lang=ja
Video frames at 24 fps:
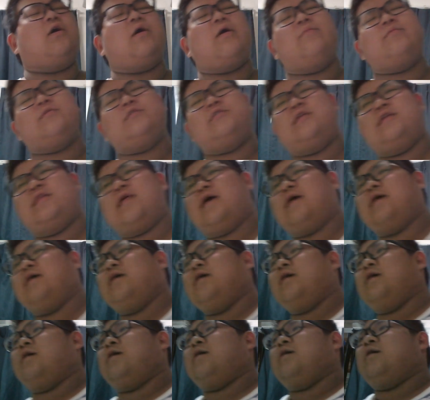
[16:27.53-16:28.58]
うかもしれない。
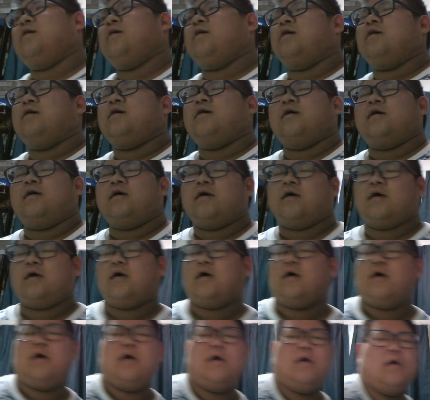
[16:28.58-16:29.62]
う
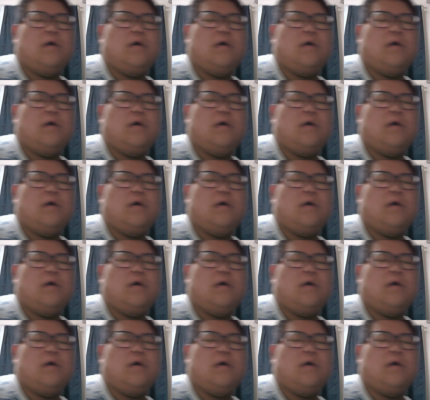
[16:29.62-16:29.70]
ん。